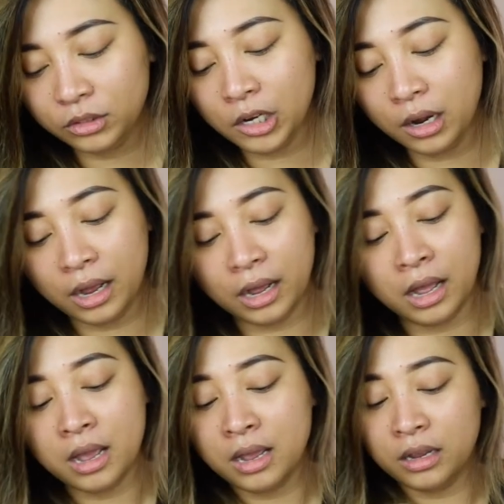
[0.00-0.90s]

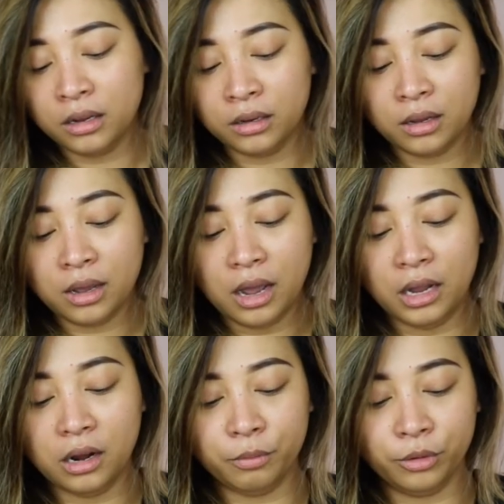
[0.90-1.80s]
Tsaka,
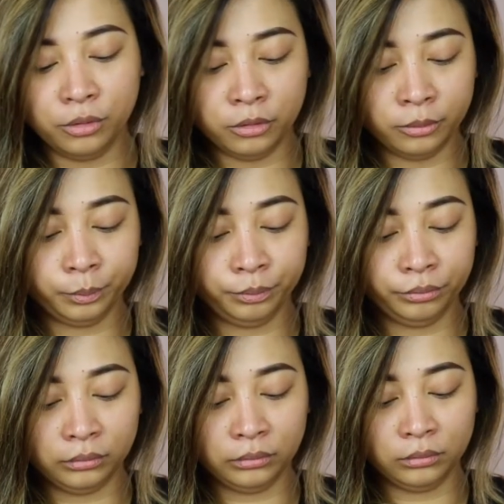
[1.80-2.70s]
alam mo,
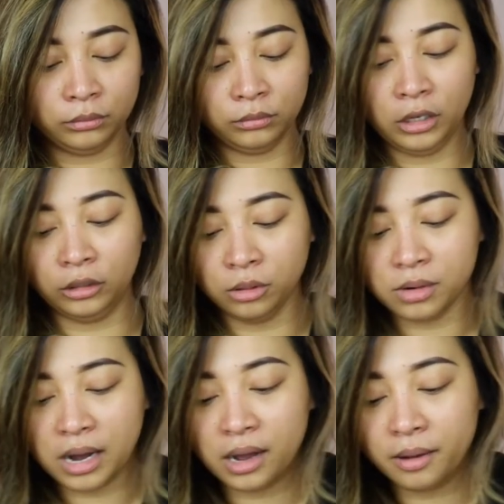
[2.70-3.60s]
eto
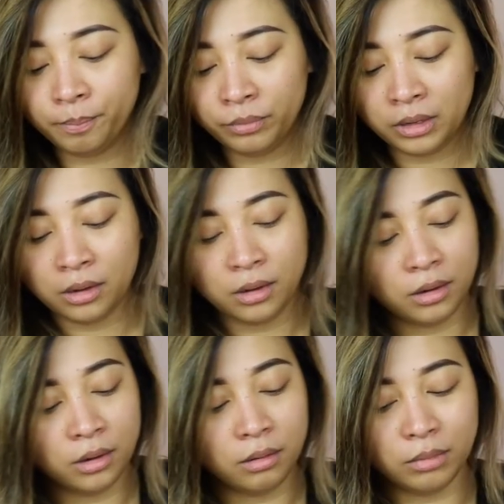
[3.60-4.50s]
ah,
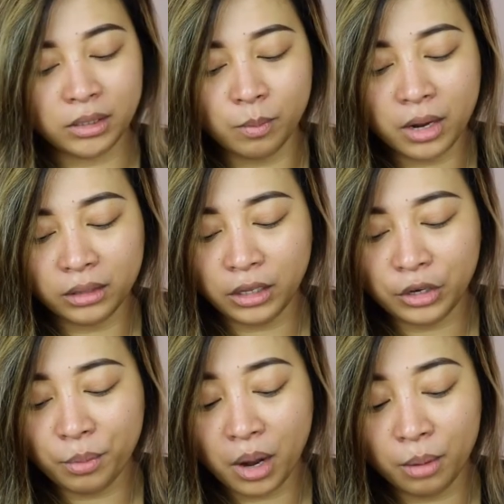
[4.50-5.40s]
mas maganda
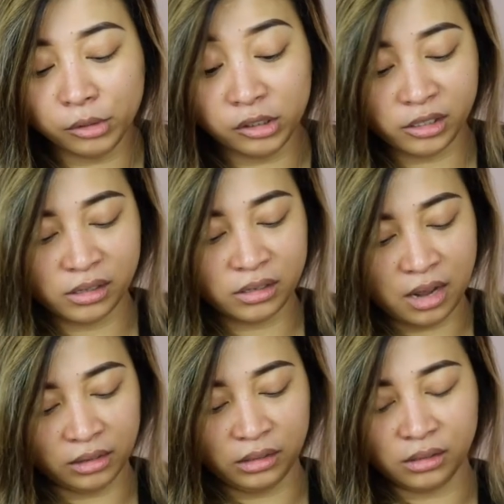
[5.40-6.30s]
yung mga mall dyan
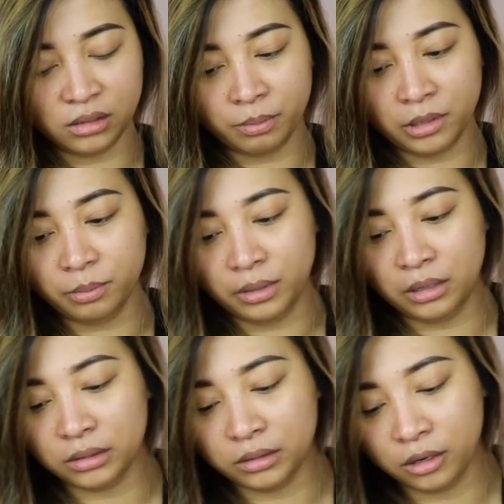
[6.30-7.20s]
sa atin sa
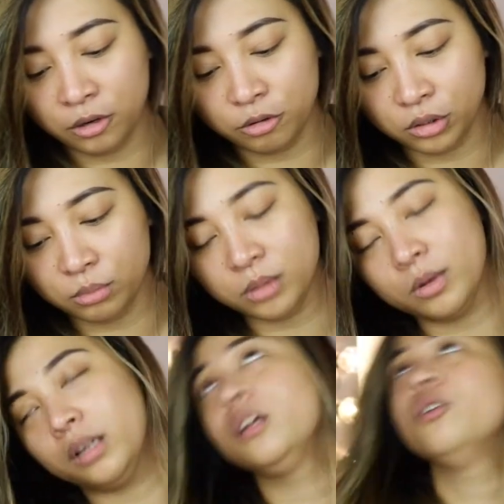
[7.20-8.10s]
Pilipinas. Seryoso, mas maganda